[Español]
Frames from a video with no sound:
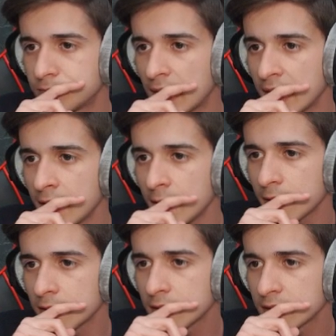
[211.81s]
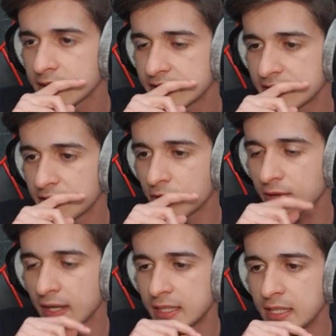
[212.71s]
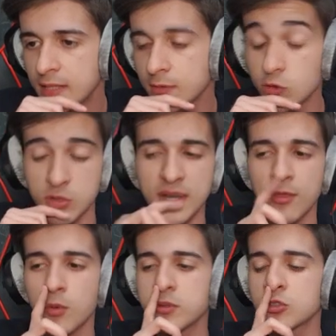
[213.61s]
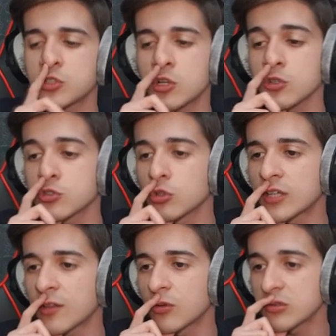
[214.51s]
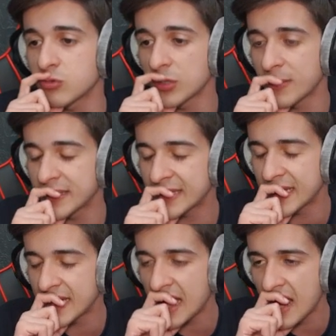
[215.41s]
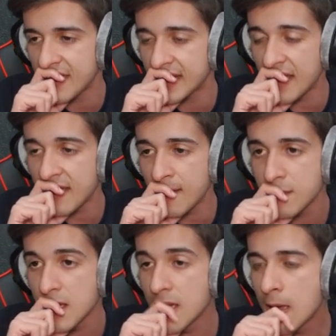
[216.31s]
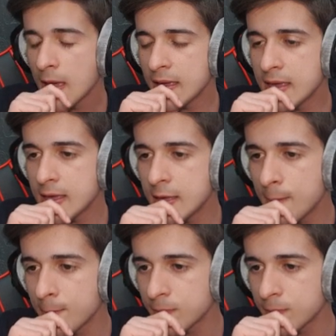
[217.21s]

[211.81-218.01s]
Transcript: Vale Ese señor de aquí Lo estoy mirando un momento, chicos No tardo absolutamente nada de nada Y